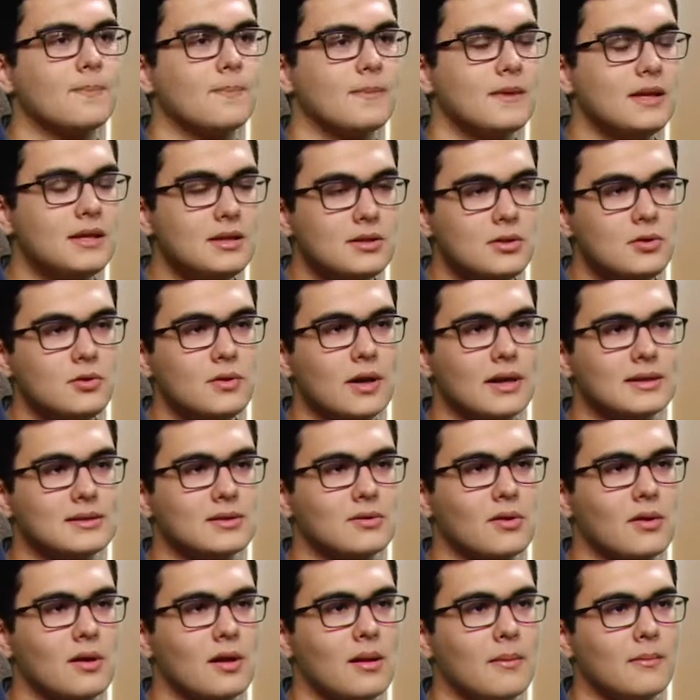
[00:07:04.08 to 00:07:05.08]
İş dünyasında
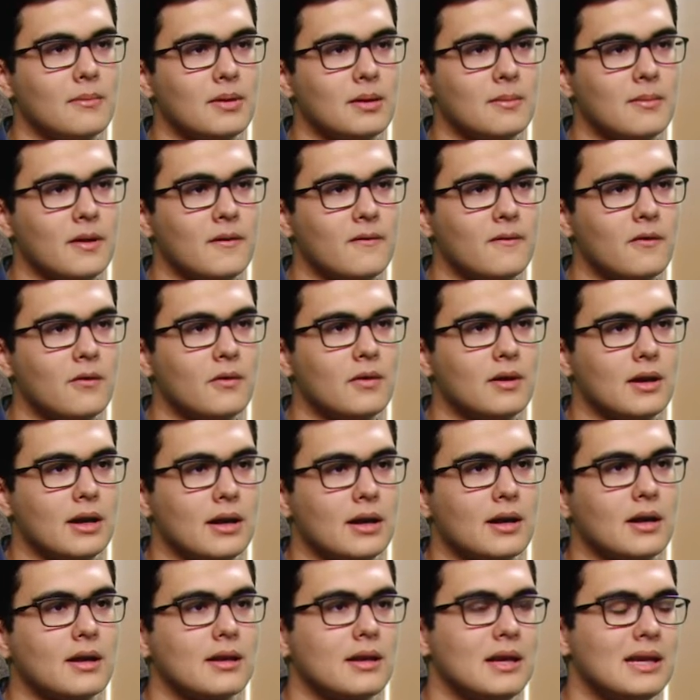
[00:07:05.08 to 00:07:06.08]
olan bir mefli olarak
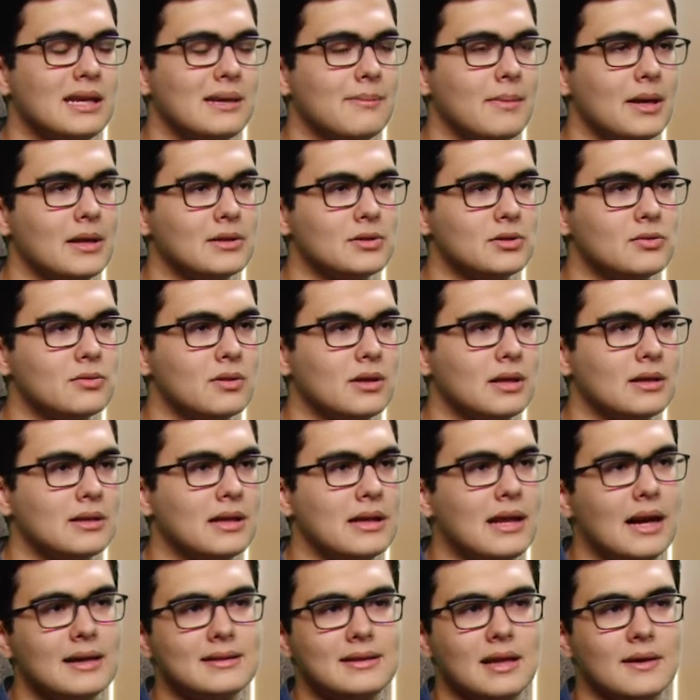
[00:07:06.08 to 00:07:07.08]
yeni mezunlara
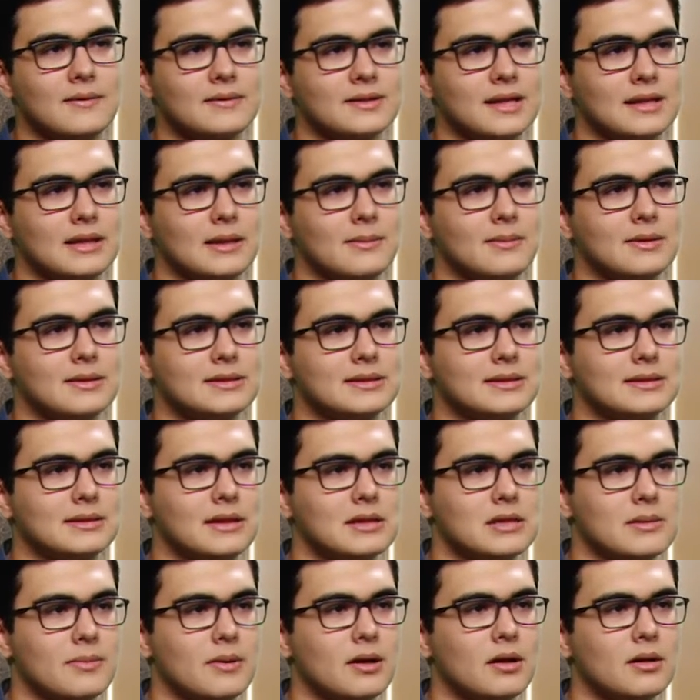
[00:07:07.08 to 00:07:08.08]
neler tavsiye edebilirsiniz
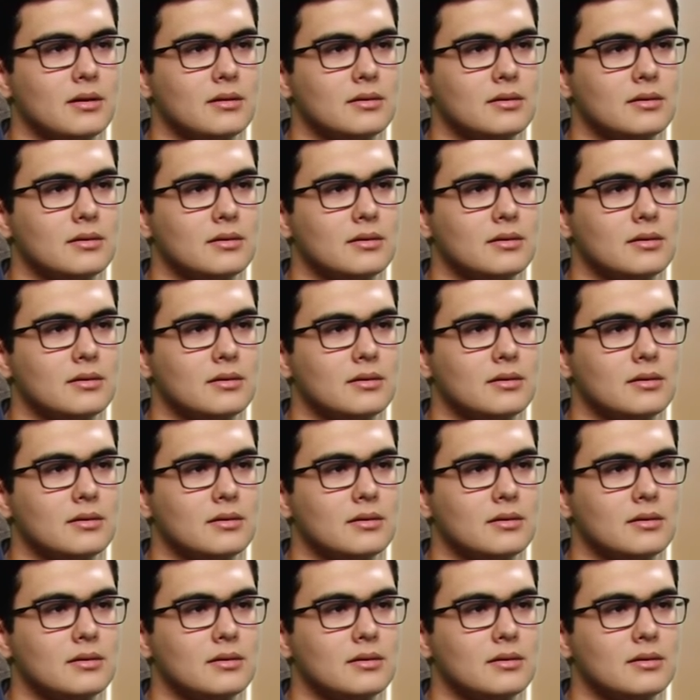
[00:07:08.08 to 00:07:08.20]
acaba?